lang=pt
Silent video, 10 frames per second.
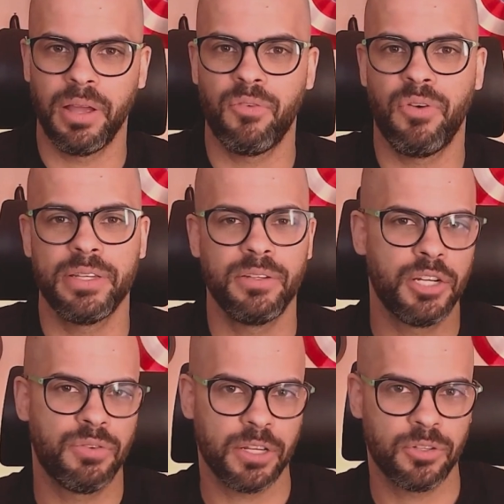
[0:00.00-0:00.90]
É fazer
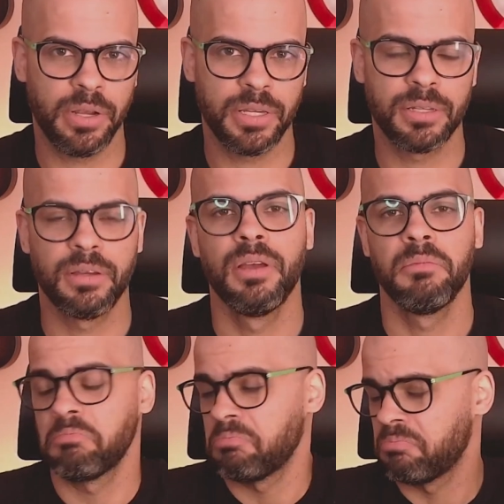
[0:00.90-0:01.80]
certificações?
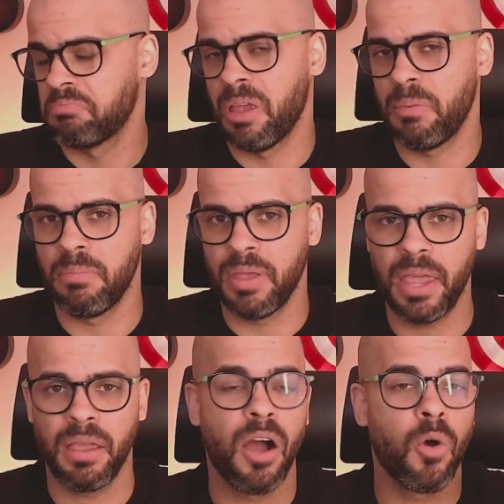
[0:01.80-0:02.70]

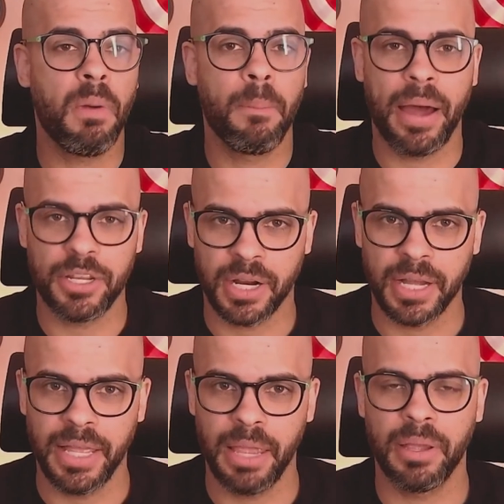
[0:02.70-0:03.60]
MBA? Alguma parte
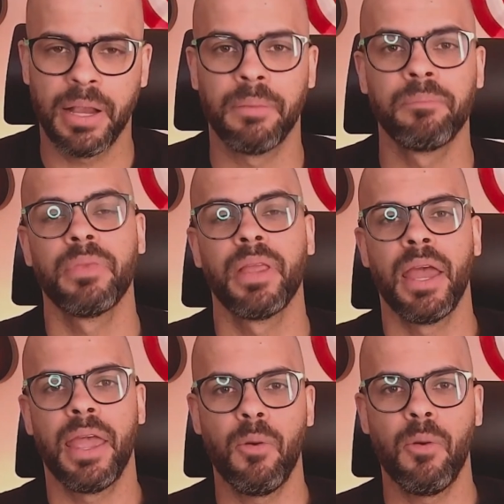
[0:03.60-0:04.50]
acadêmica?
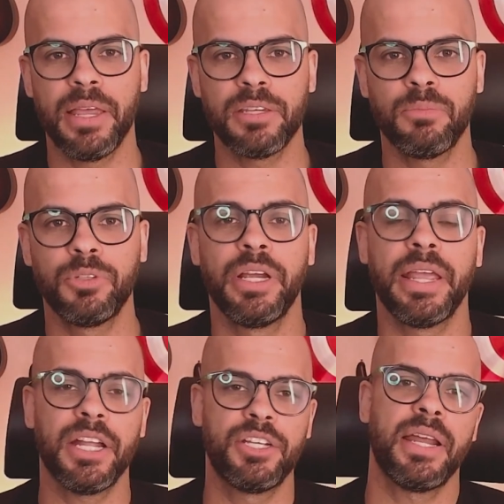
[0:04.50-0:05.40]
Eu mesmo
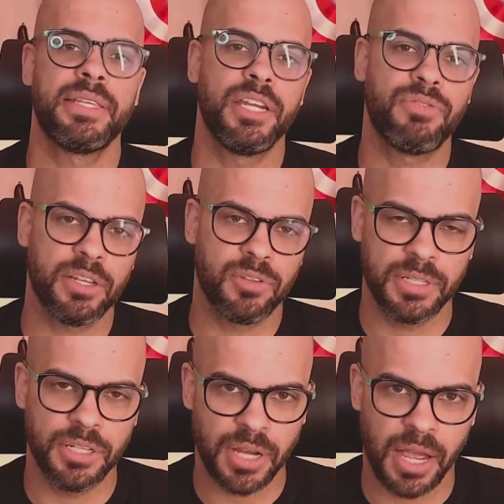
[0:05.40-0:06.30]
cheguei a tirar
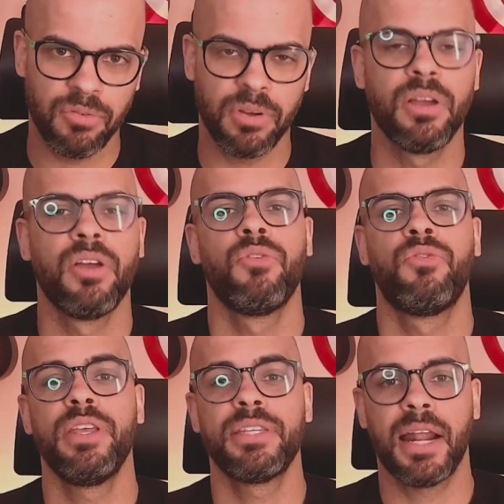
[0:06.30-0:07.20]
certificações em Java,
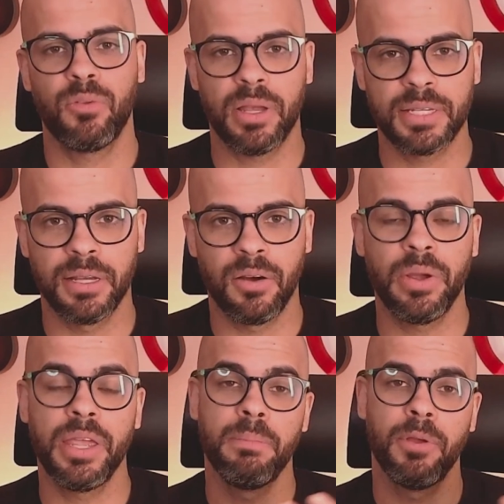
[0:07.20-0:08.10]
fiz graduação
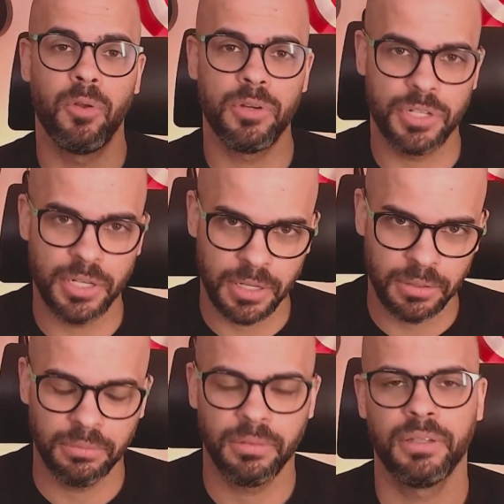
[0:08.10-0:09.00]
em
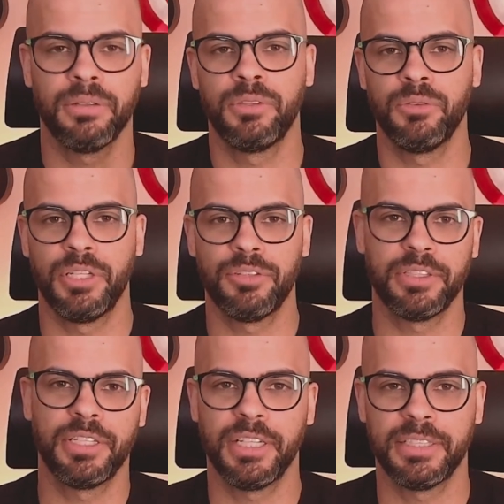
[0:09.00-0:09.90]
biologia, não sei se
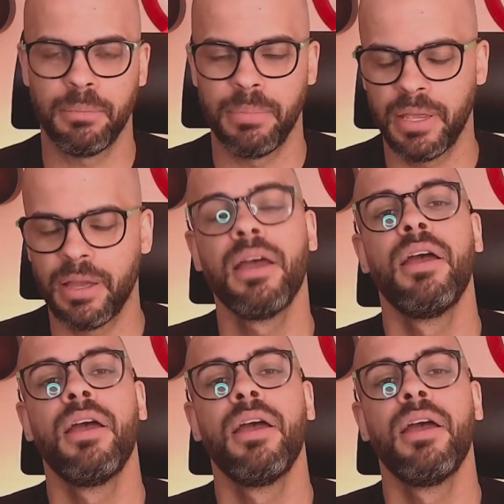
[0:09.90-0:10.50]
você já sabia,